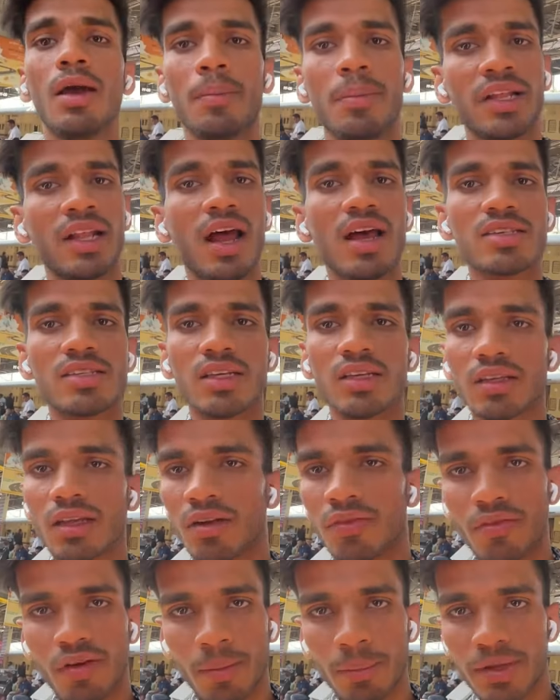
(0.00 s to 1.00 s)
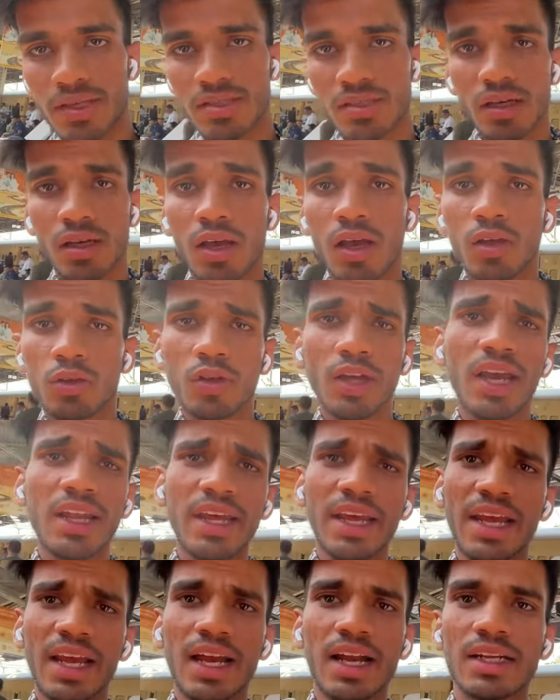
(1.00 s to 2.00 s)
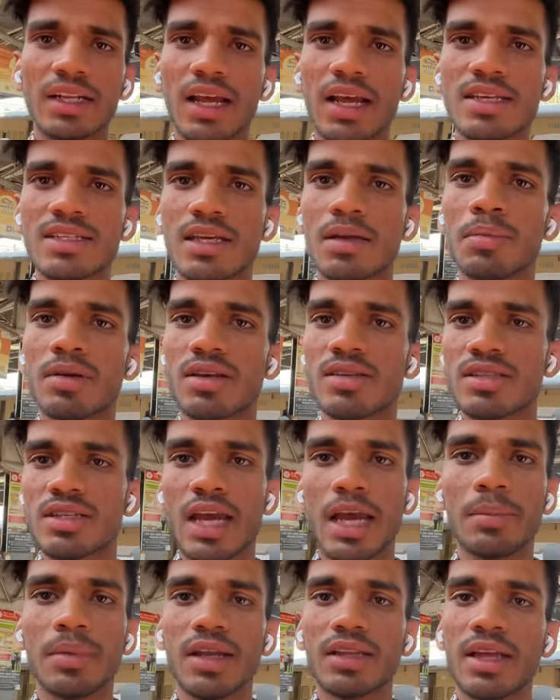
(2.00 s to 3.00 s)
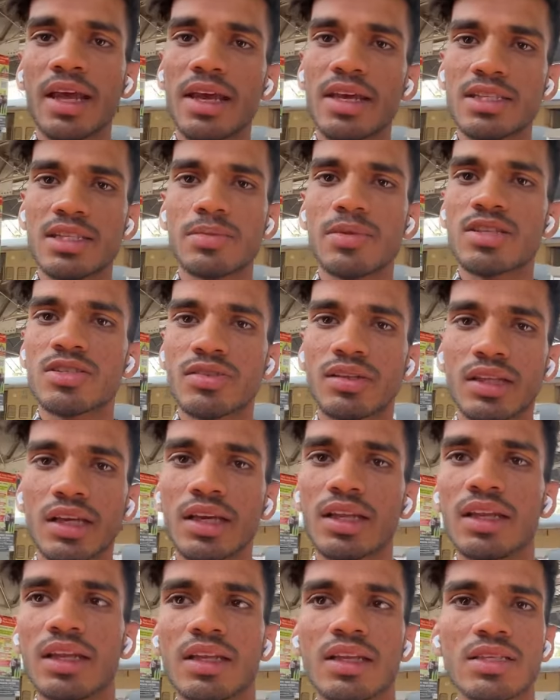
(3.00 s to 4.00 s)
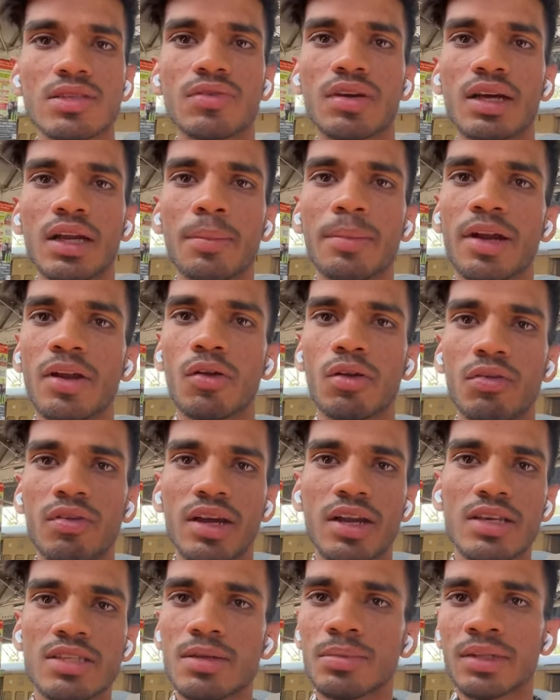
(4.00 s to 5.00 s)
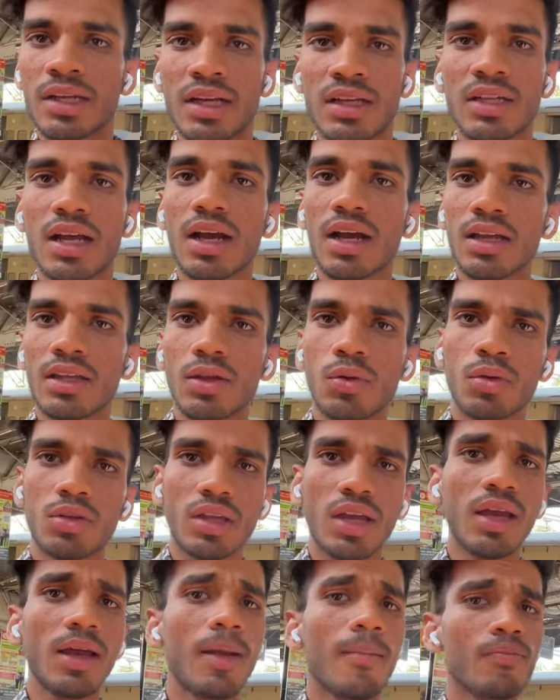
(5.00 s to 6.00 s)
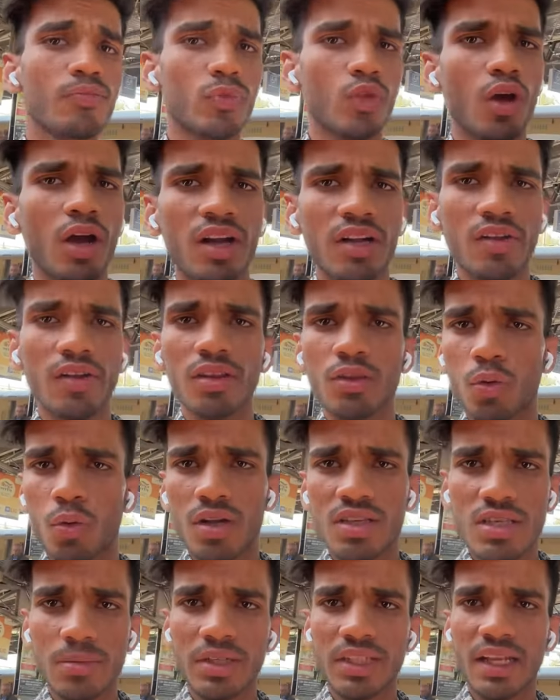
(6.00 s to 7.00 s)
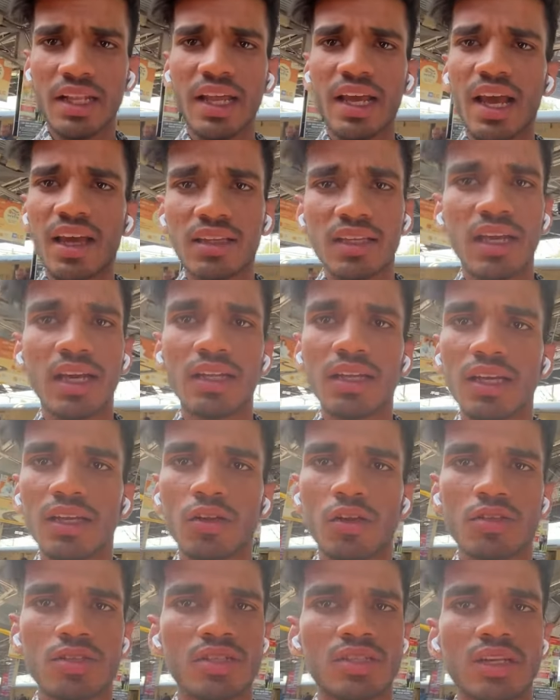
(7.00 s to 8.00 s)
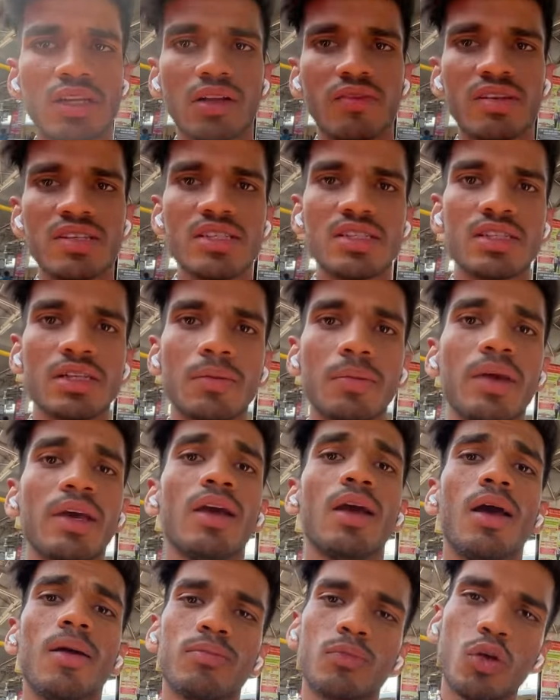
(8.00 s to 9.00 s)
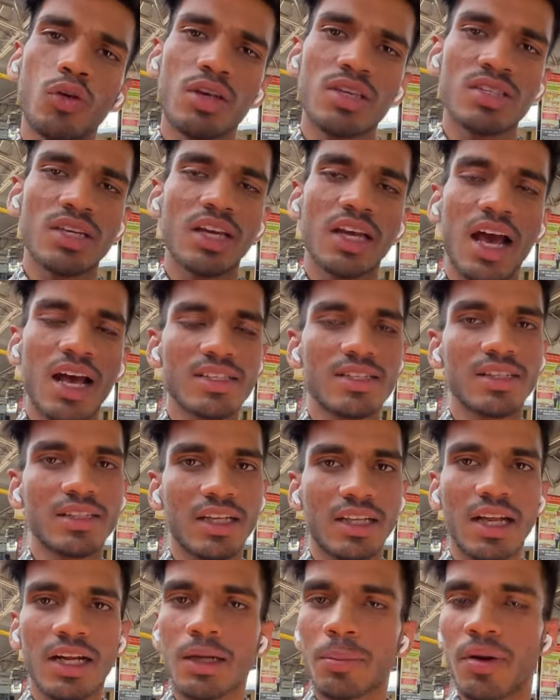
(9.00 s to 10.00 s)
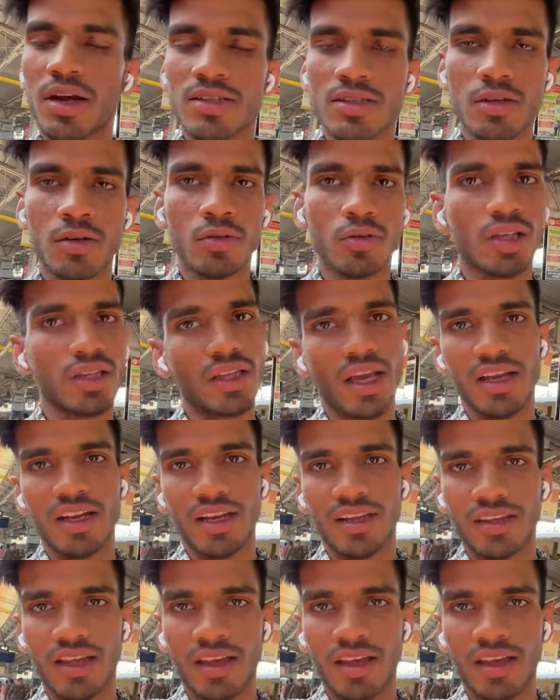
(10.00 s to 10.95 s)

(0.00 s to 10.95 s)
बनारस की तरफ वापस तो यार एक घंटे का इसके पास टाइम रहता है इसी में इस ट्रेन की क्लीननेस वगैरह बेडरोल वगैरह सब ठीक ठाक करने होते हैं तो अगर ट्रेन थोड़ा सा भी डिले आती है ना इंदौर जंक्शन रेलवे स्टेशन पर तो इसका यहाँ से डिले डिपार्चर होना तय रहता